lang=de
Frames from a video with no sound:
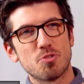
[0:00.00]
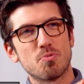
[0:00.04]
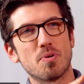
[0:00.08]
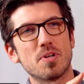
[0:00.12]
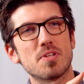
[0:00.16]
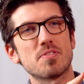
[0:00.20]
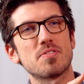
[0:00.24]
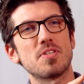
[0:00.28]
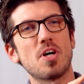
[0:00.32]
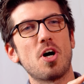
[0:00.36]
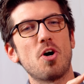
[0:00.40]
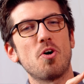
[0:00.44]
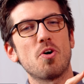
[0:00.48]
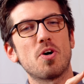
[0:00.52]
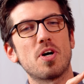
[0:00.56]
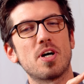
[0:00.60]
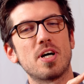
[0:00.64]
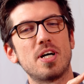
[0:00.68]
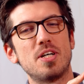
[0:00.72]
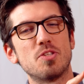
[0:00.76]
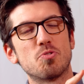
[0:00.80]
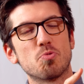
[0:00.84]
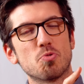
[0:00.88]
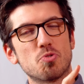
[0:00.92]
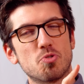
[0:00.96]
du hattest ja
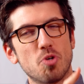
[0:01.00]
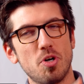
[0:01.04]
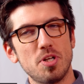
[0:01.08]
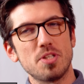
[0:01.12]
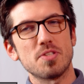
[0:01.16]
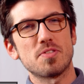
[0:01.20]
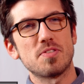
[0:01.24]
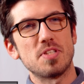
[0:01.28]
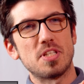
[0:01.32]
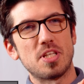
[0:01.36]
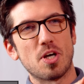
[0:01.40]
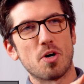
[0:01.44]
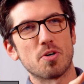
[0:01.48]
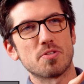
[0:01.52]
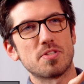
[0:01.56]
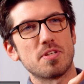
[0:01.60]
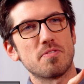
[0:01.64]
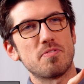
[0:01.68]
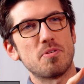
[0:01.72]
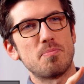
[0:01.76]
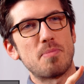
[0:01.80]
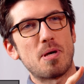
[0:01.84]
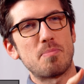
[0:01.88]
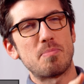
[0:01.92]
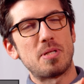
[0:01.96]
auch, du solltest dich ja auch sehr
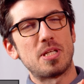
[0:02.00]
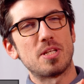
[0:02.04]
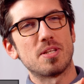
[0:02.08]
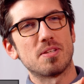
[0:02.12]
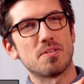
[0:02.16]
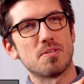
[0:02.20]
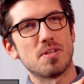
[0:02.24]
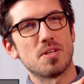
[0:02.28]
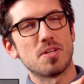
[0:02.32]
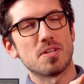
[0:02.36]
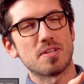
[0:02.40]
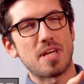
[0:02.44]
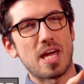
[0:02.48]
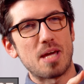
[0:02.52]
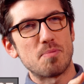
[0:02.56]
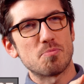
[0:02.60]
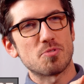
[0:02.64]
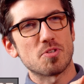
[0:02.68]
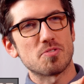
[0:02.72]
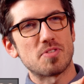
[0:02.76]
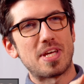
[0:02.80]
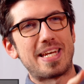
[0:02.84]
viel mehr mit den äh, Games